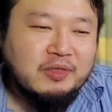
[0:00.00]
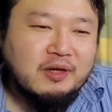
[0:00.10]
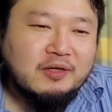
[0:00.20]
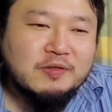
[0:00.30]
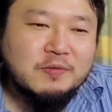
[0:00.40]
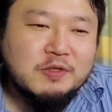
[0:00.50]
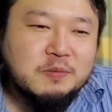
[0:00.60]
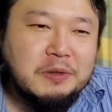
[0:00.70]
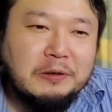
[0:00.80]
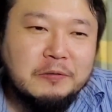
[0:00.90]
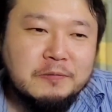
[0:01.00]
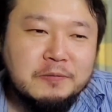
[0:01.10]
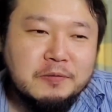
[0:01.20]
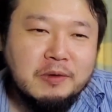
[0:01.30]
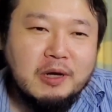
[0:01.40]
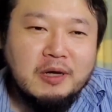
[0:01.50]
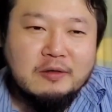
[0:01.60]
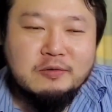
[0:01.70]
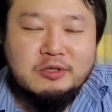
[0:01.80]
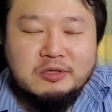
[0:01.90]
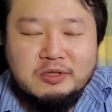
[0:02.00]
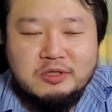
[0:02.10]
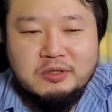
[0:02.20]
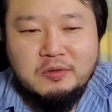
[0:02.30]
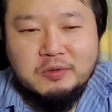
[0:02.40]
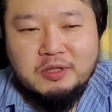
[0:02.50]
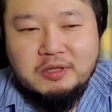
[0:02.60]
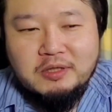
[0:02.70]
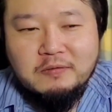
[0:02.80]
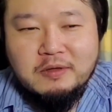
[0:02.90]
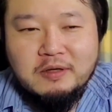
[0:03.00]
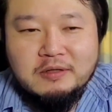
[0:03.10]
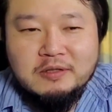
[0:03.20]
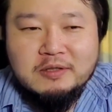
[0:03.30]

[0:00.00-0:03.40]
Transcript: スマートフォンの価格事情的には、